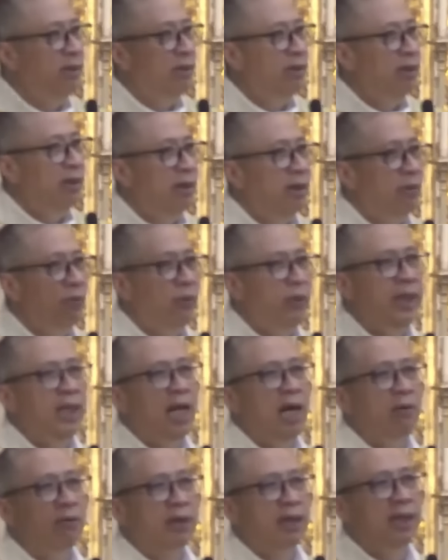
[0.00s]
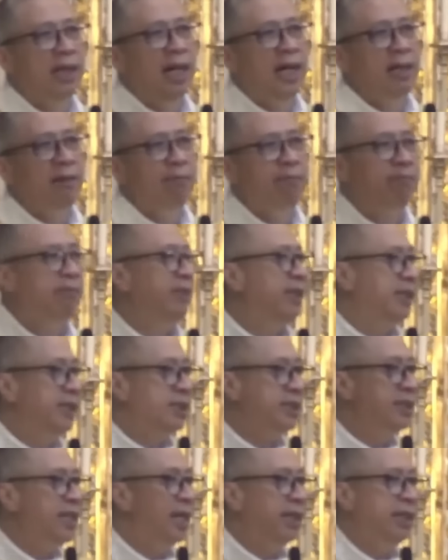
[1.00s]
Without life, there's
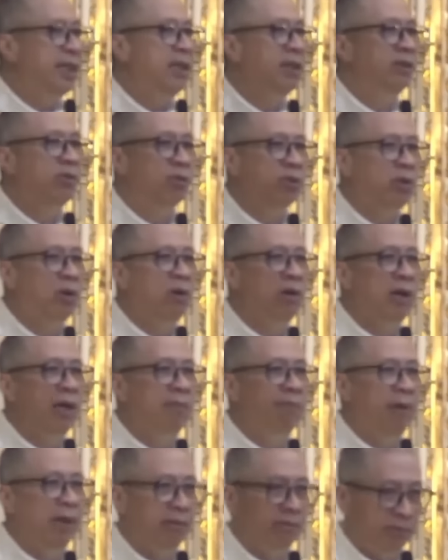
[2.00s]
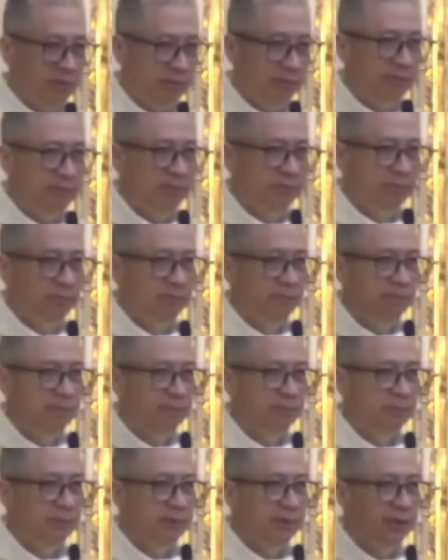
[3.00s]
nothing to talk about.
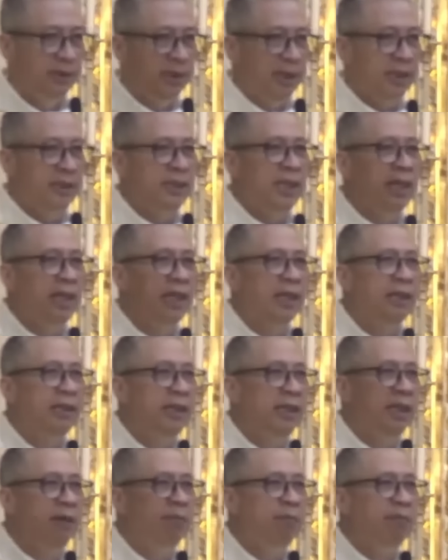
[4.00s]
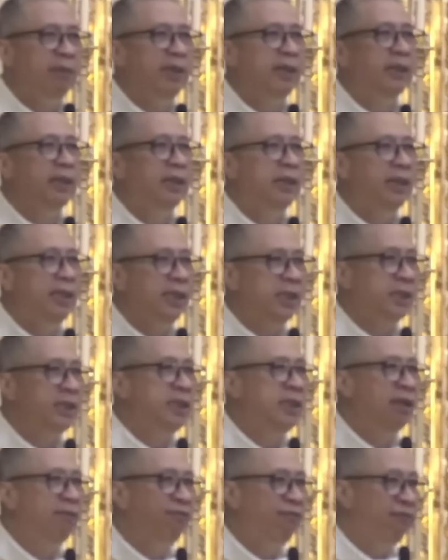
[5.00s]
The second gift is the
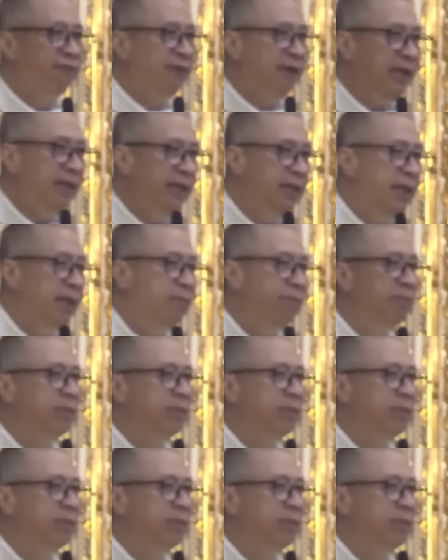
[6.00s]
freedom to